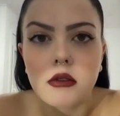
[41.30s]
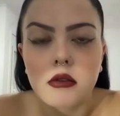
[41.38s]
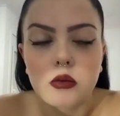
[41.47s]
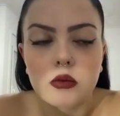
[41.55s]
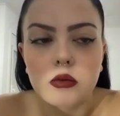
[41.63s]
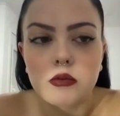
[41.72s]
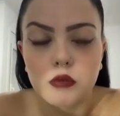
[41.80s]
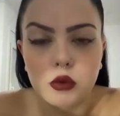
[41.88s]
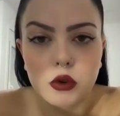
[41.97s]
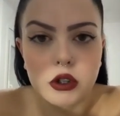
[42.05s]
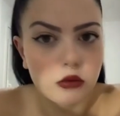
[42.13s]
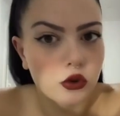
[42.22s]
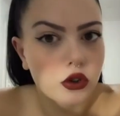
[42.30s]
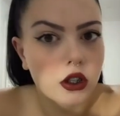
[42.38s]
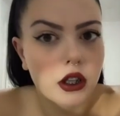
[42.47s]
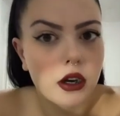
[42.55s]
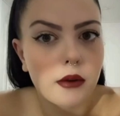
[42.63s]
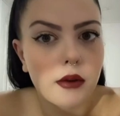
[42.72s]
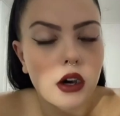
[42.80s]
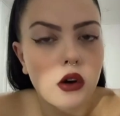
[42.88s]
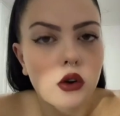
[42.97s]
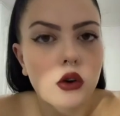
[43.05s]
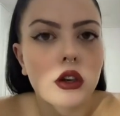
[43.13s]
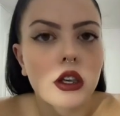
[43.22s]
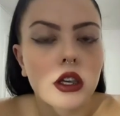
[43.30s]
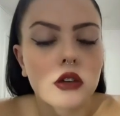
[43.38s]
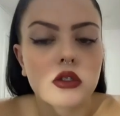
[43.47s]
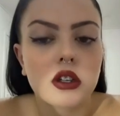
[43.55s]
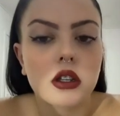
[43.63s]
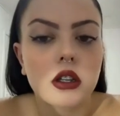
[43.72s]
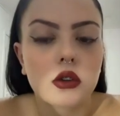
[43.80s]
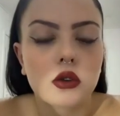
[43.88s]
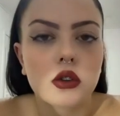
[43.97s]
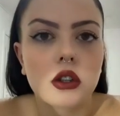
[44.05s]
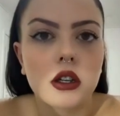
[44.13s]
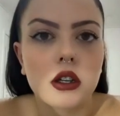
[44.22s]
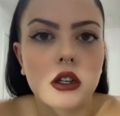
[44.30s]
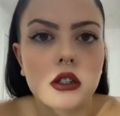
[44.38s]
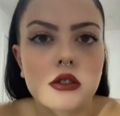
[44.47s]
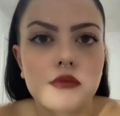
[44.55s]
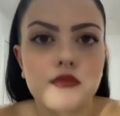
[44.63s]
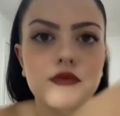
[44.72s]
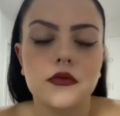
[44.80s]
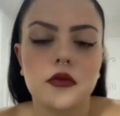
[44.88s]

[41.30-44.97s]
y eh, busqué trabajo y encontré el del corte inglés.